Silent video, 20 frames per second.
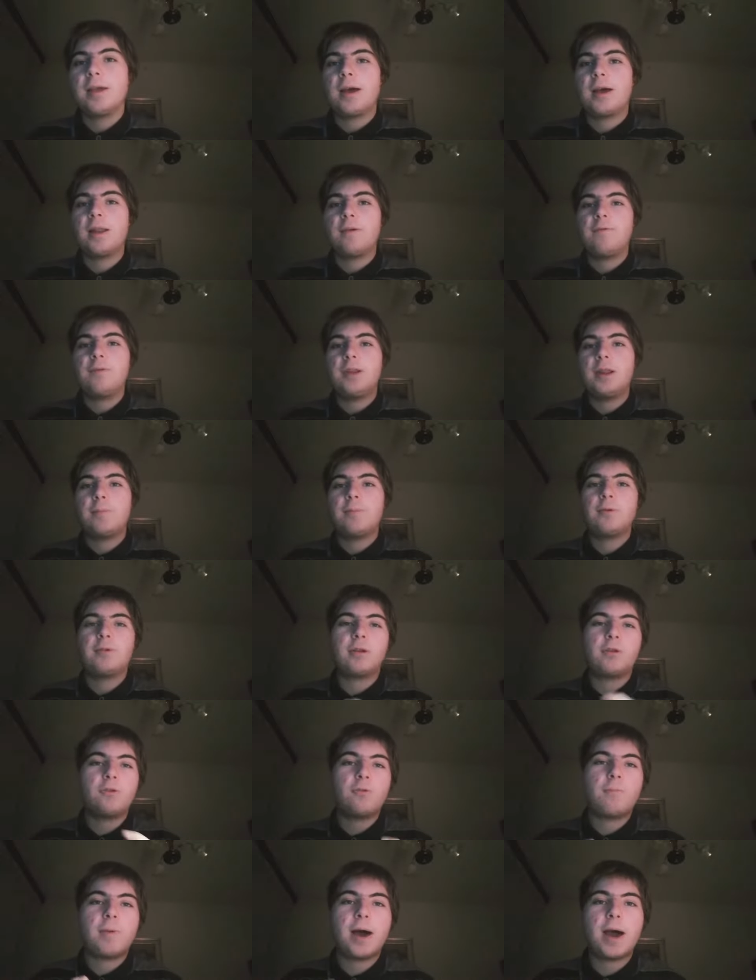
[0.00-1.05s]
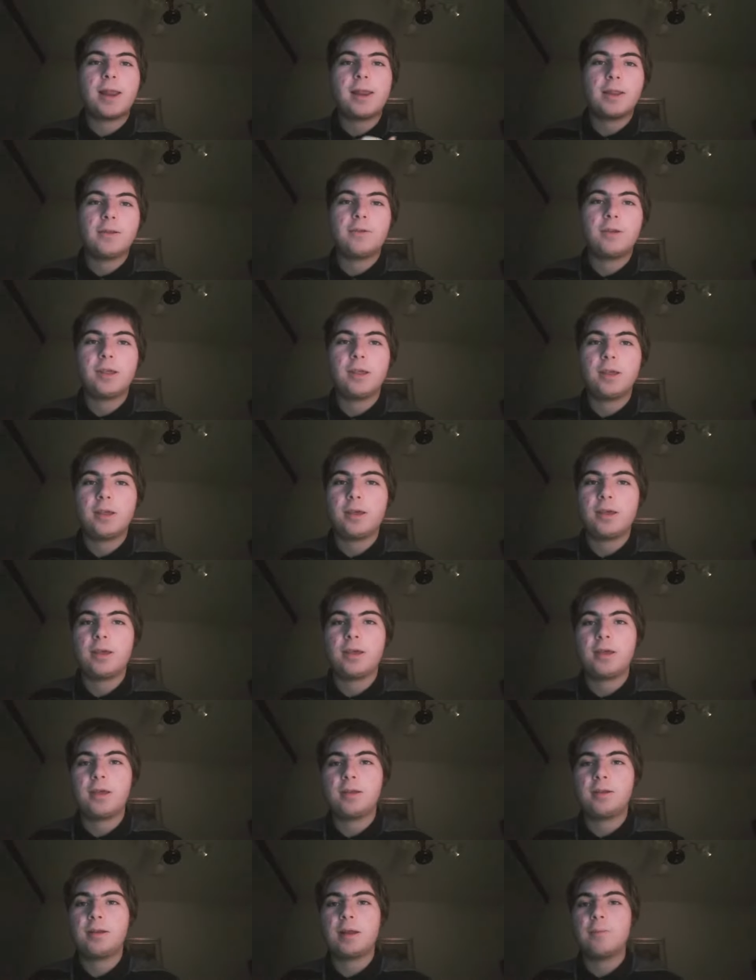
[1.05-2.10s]
alla fine possesso palla, sì,
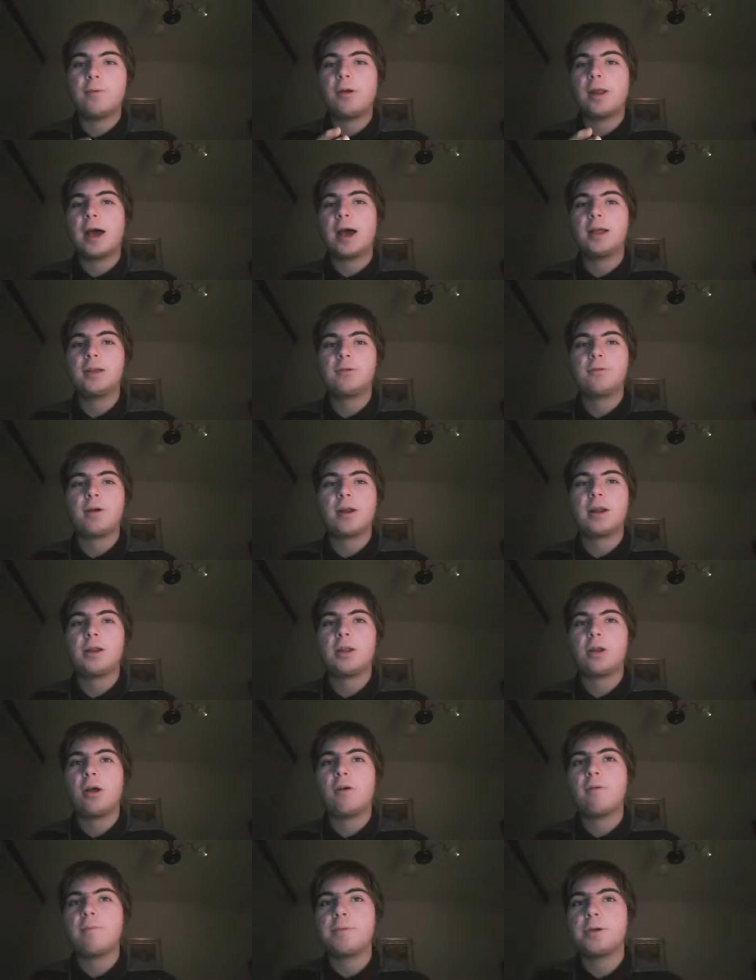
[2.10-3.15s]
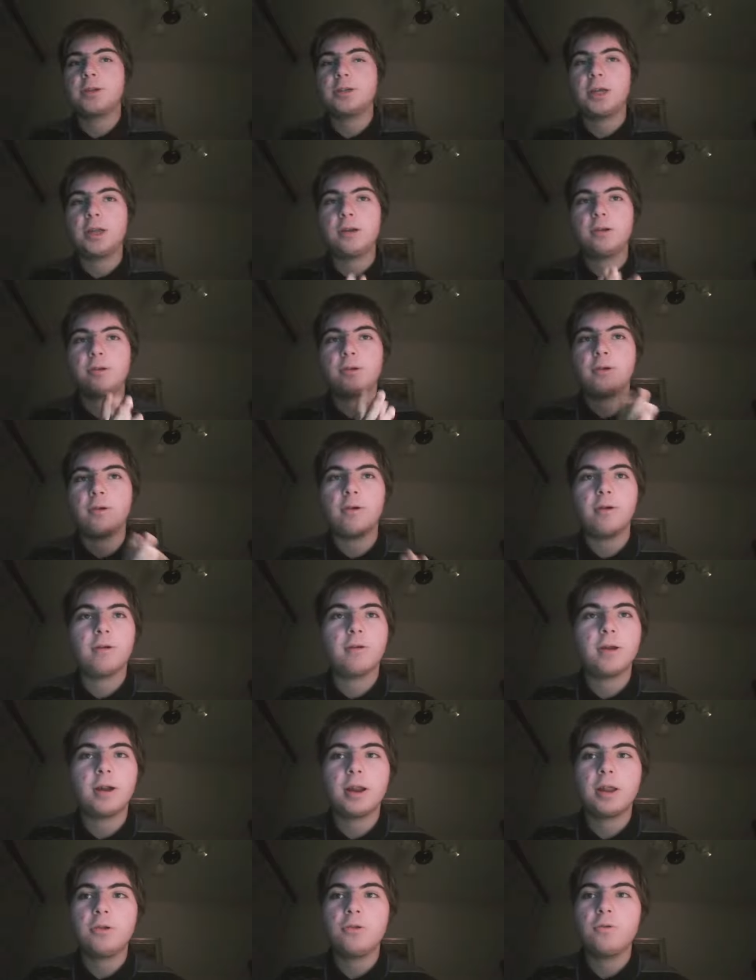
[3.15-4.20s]
eh, siamo là, 49%
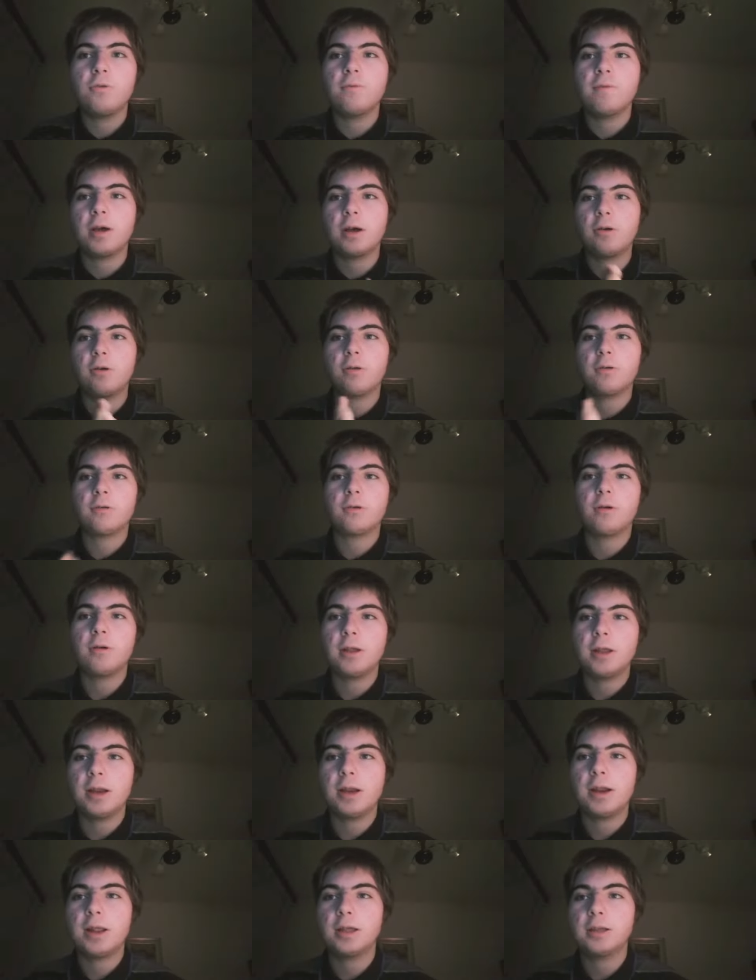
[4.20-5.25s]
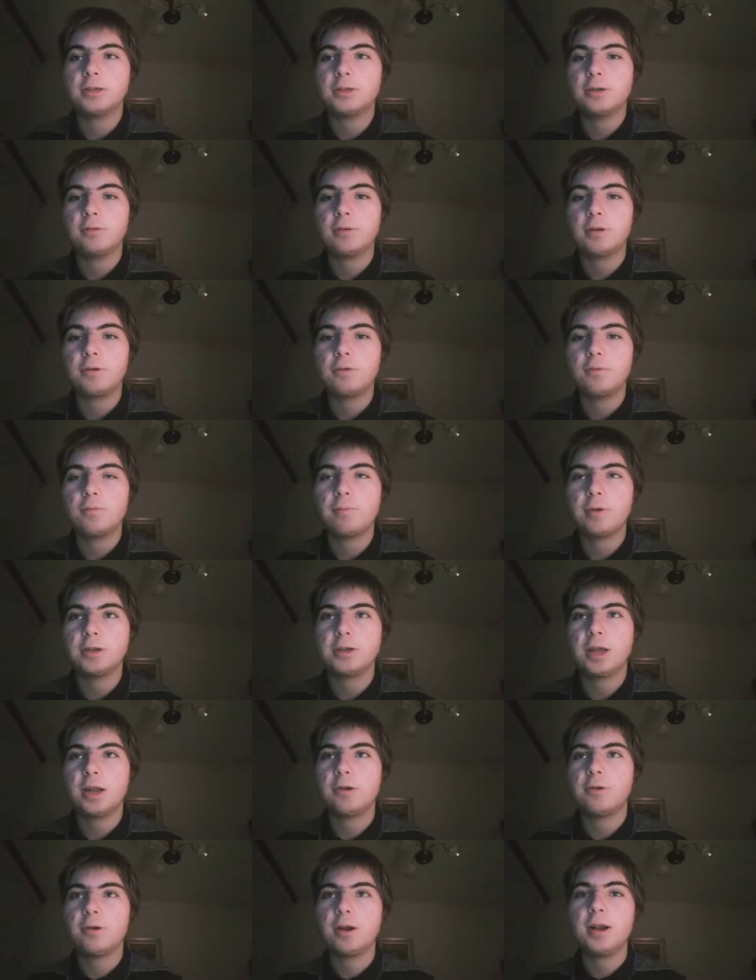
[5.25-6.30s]
della Juve contro il
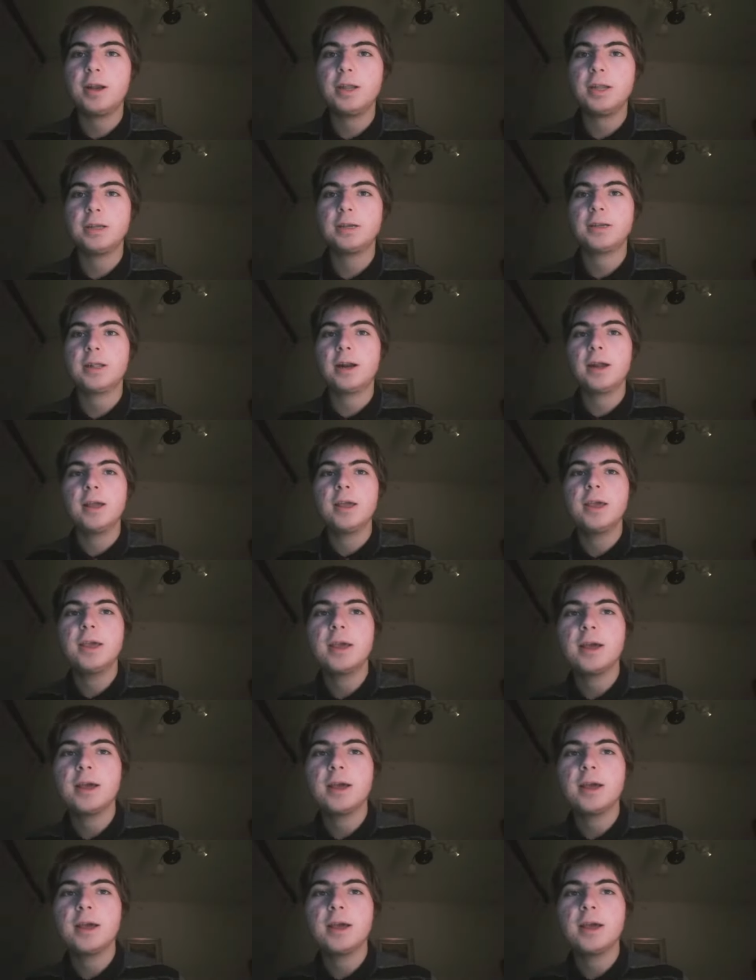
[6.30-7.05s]
51% dell'Inter.